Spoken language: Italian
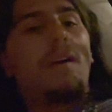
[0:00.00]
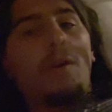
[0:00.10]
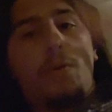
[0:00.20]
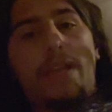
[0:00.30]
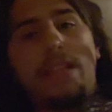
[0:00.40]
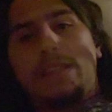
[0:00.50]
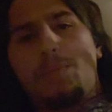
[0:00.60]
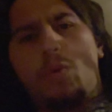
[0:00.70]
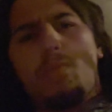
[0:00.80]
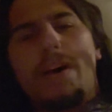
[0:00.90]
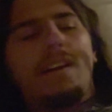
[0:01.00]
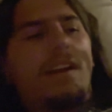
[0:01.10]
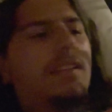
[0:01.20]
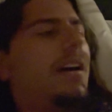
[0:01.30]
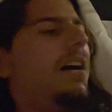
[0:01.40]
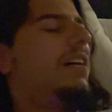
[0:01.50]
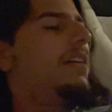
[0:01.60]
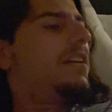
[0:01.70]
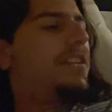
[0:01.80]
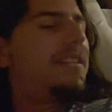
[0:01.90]
quindi tipo Uber in realtà,
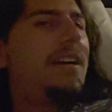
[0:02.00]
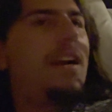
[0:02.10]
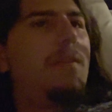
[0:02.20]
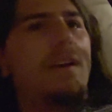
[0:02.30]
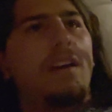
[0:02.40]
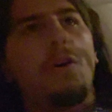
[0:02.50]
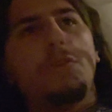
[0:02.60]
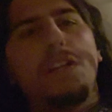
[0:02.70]
cioè sia Grab che Gojek,